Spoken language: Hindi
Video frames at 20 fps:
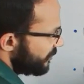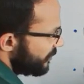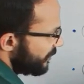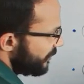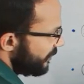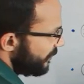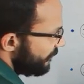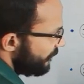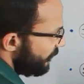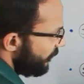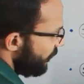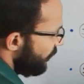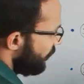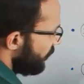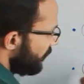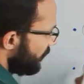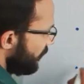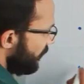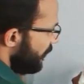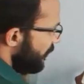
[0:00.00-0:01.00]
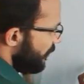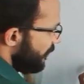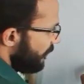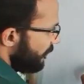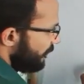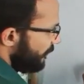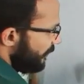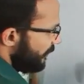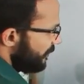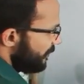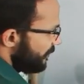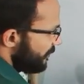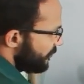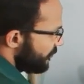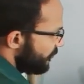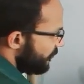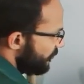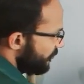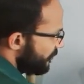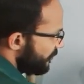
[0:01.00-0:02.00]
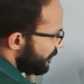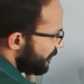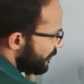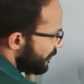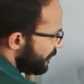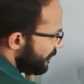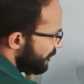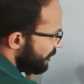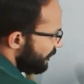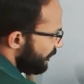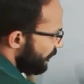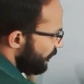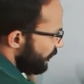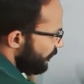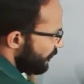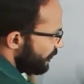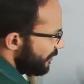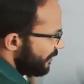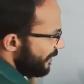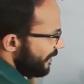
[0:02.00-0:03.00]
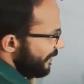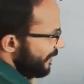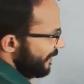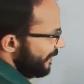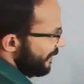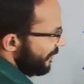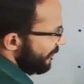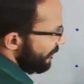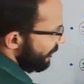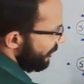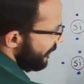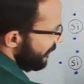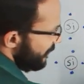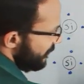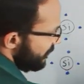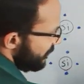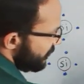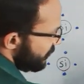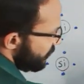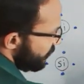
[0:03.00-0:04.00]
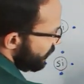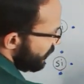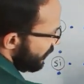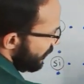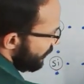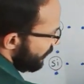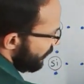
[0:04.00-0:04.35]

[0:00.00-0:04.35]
थ्री फोर वन टू थ्री फोर वन टू का